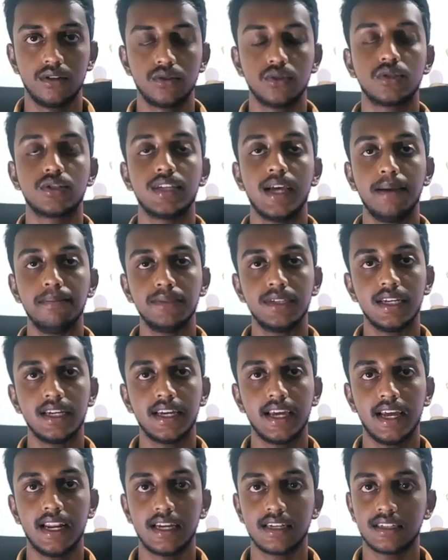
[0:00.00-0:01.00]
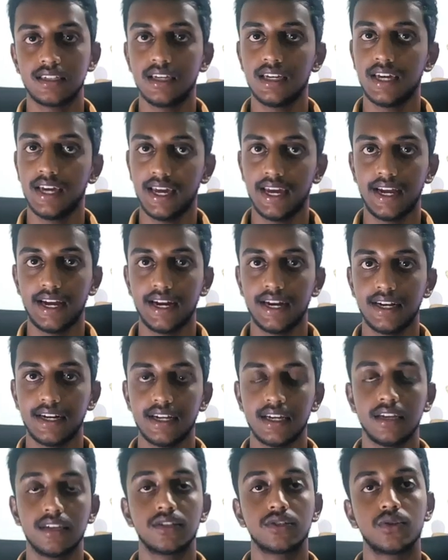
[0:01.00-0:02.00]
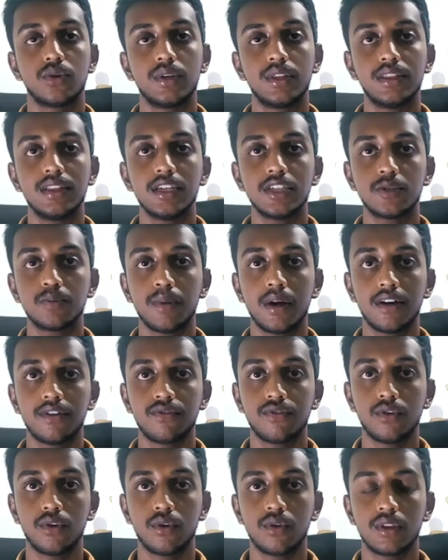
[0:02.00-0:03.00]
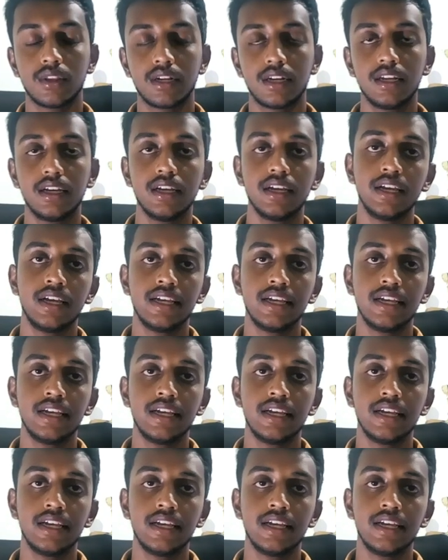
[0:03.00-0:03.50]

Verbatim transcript: ஸோ சாம்சங் கேலக்ஸி ஏ எயிட்டி ஸோ இந்த ஸ்மார்ட் ஃபோன் வந்துட்டு